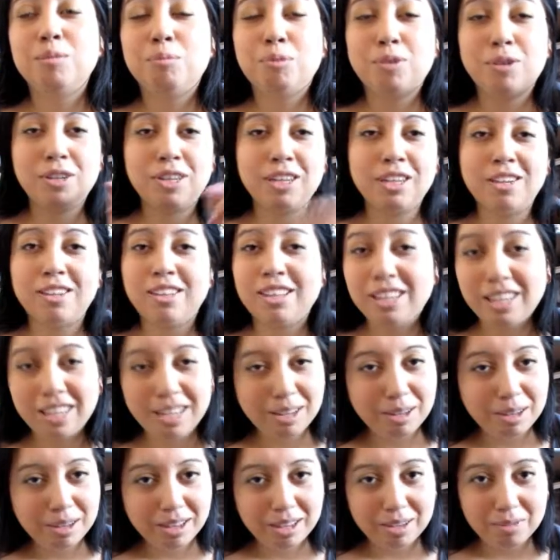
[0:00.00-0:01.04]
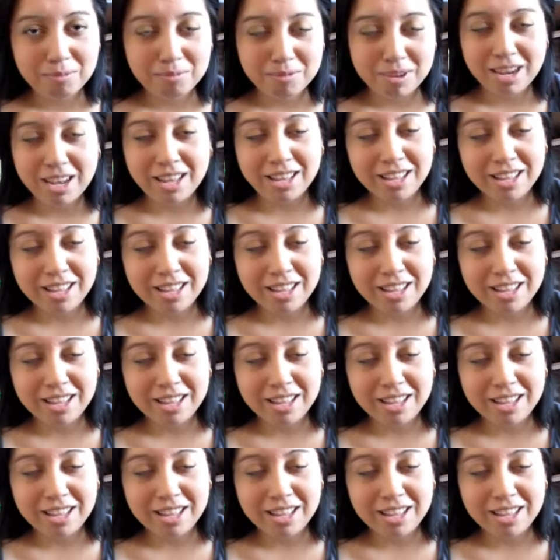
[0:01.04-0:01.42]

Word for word: pero que lo diré más